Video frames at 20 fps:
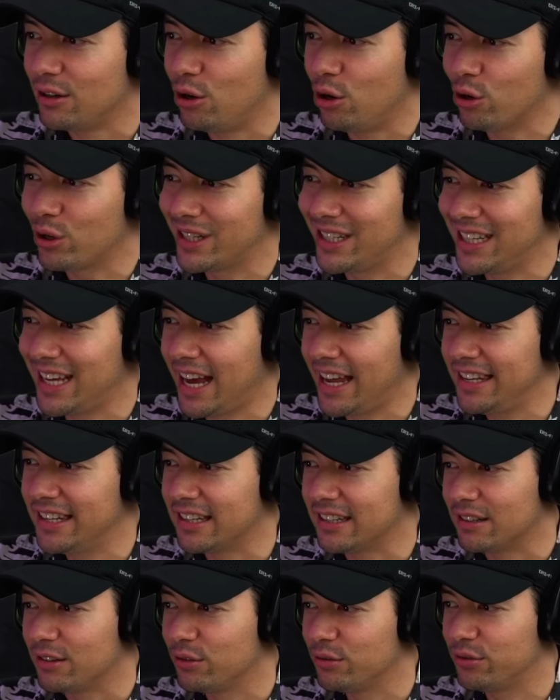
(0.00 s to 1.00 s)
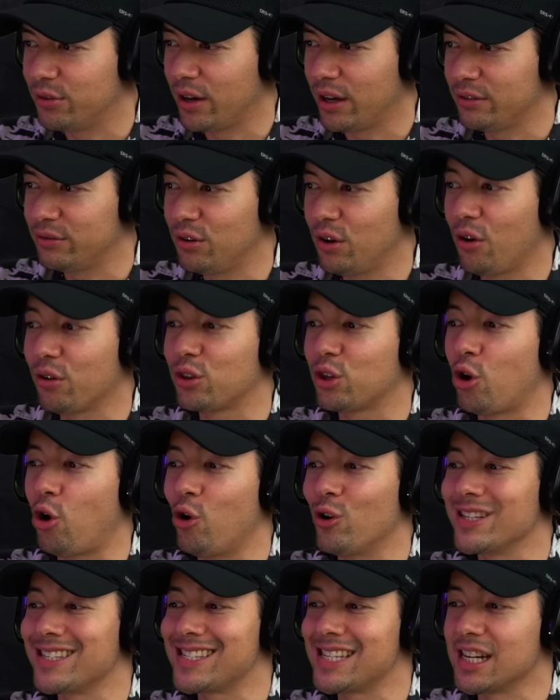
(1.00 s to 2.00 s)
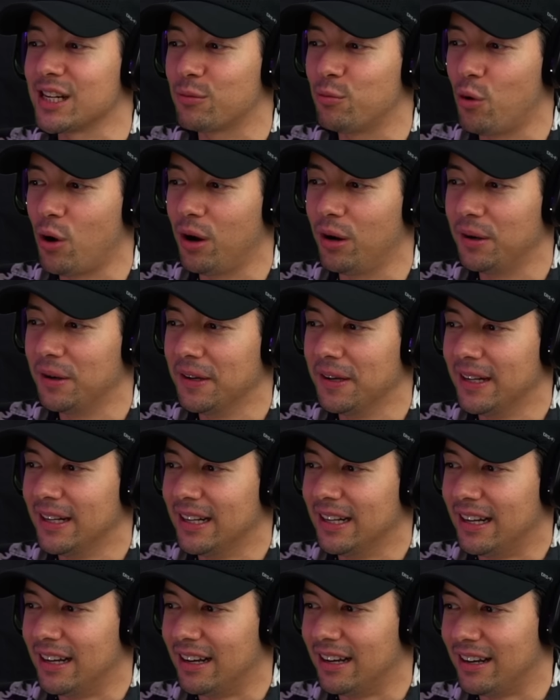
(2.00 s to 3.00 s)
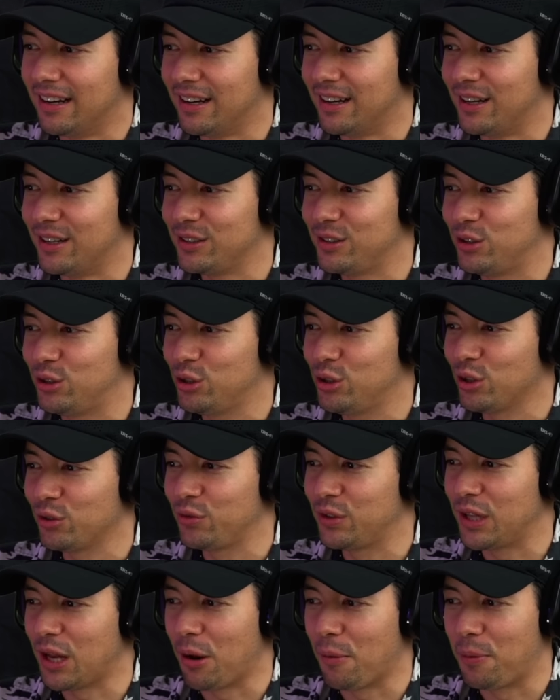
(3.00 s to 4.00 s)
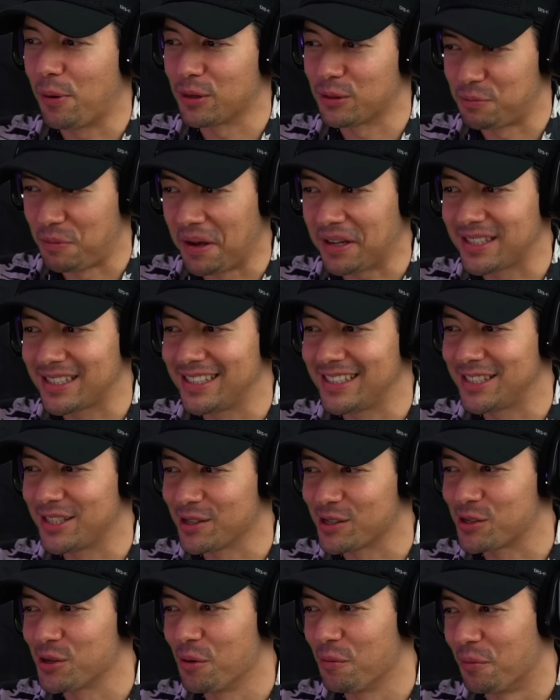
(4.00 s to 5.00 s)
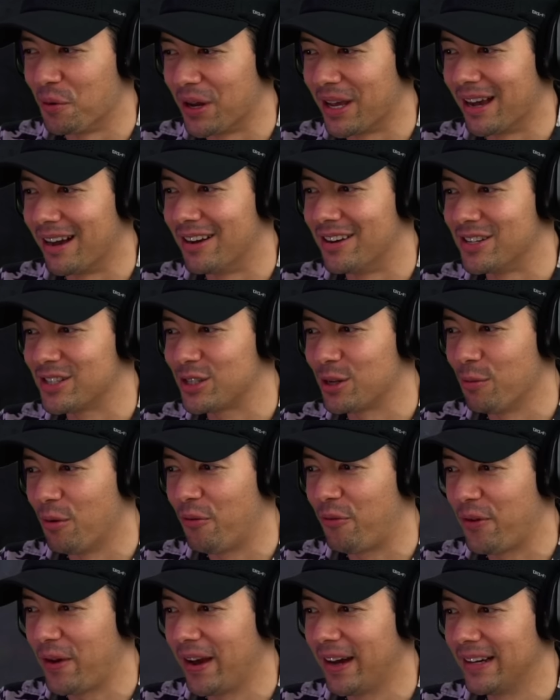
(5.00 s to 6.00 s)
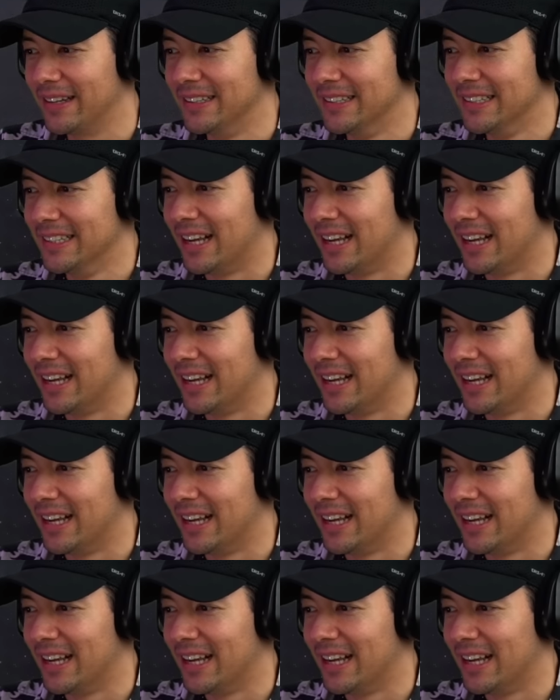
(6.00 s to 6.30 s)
Locklian, Forever, 35 mois. toujours fidèle au poste, merci Soso pour les subs offerts.